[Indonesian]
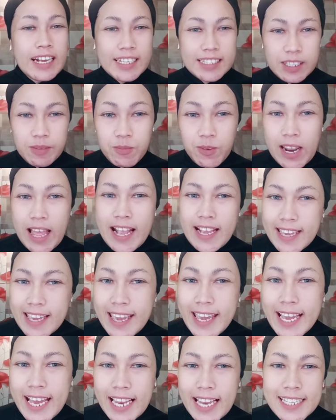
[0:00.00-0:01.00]
Ketemu
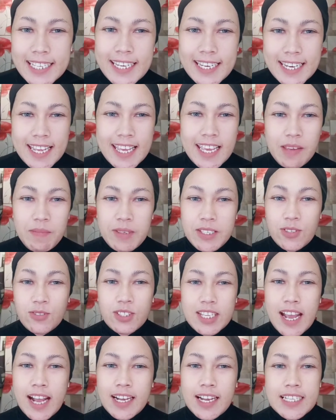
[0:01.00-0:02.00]
lagi kali ini Miss
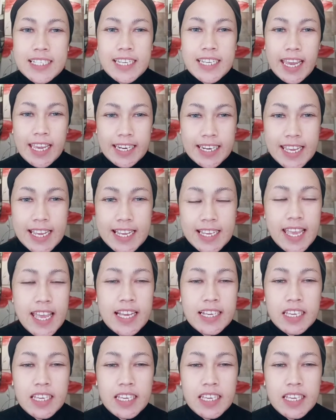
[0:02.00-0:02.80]
Tuti akan sharing